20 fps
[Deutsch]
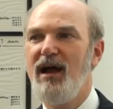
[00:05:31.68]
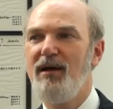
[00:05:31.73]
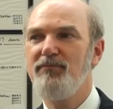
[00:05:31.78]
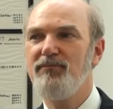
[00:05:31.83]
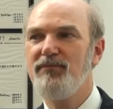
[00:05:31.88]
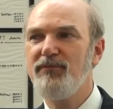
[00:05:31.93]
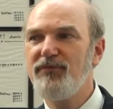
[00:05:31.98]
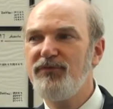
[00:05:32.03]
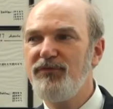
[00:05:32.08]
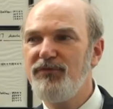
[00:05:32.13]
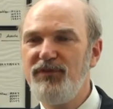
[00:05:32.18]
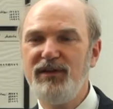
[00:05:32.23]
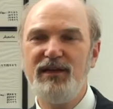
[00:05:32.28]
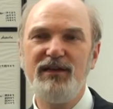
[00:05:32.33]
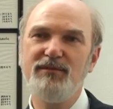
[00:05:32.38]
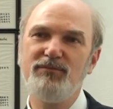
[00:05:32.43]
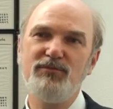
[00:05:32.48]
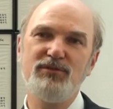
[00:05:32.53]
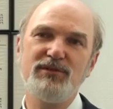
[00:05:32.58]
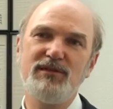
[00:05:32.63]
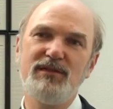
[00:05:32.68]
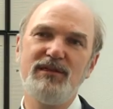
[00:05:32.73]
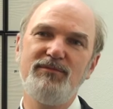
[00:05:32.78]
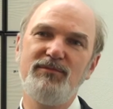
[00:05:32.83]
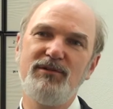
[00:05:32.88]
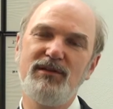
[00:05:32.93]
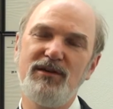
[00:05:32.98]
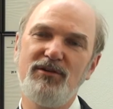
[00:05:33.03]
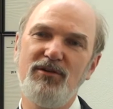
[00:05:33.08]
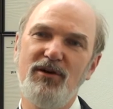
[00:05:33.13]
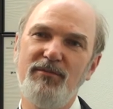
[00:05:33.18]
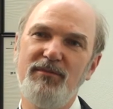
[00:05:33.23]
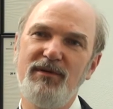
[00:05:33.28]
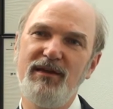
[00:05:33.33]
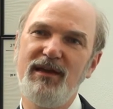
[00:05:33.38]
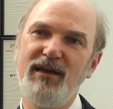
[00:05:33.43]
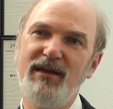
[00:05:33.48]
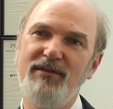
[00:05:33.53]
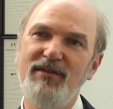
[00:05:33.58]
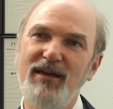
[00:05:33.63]
haben viele Muslime, die kommen
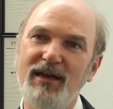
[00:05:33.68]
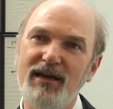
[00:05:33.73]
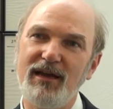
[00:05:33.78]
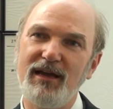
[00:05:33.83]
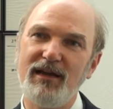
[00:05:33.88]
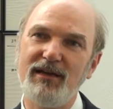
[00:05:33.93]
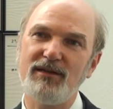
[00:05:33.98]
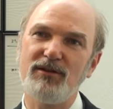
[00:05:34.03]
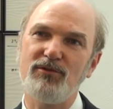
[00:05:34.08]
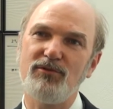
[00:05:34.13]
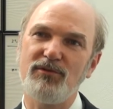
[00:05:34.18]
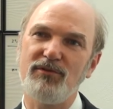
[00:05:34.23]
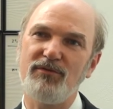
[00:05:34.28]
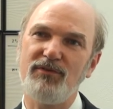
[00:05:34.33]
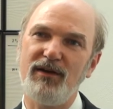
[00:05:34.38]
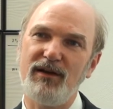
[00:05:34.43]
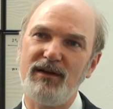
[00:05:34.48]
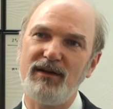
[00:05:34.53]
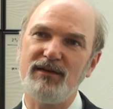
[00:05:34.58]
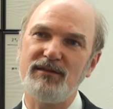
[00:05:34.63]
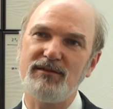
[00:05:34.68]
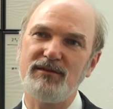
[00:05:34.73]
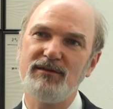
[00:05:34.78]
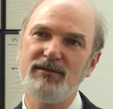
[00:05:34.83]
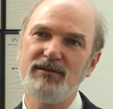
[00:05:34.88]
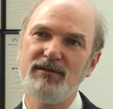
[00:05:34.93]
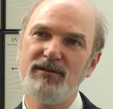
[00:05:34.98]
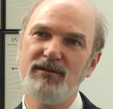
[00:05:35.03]
hierher wegen Religionsfreiheit.